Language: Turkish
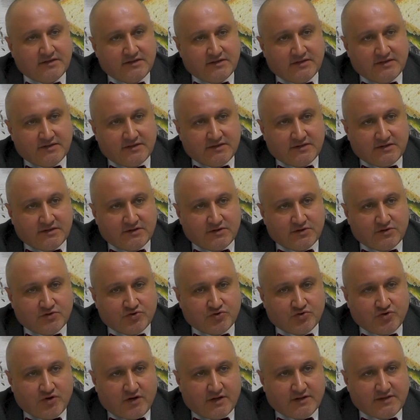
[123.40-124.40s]
e, ee,
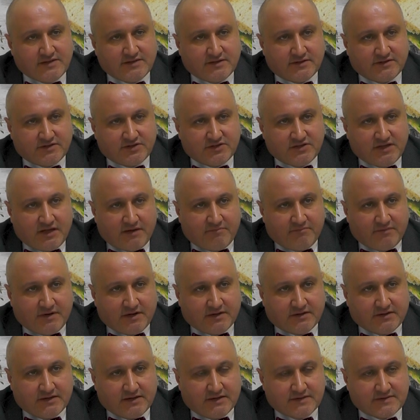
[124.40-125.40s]
şu anda satışını
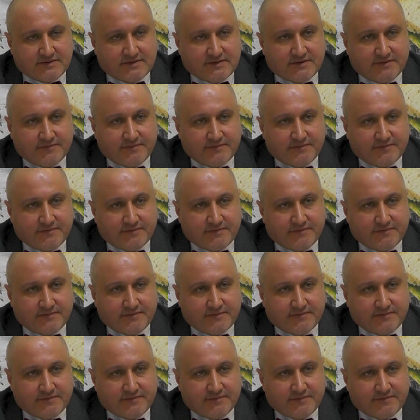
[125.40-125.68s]
yapmaktayız.